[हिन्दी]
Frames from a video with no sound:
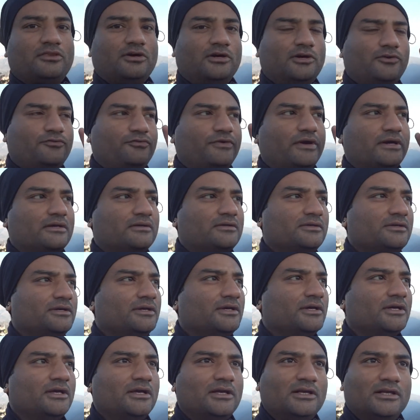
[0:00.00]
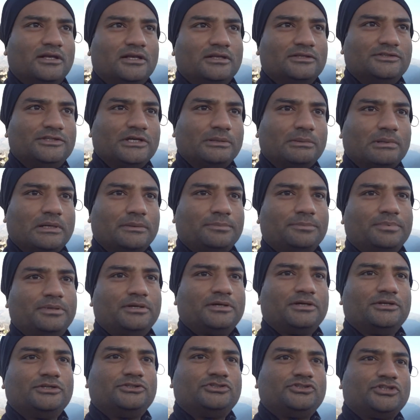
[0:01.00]
थर्ड फैक्ट जब आप
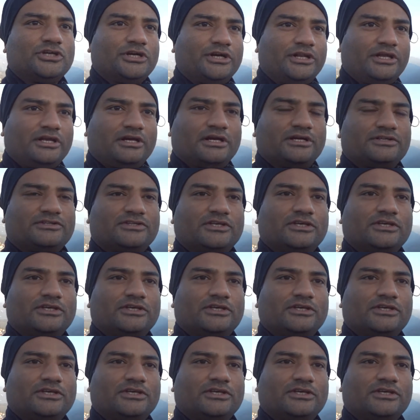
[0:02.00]
चंडीगढ़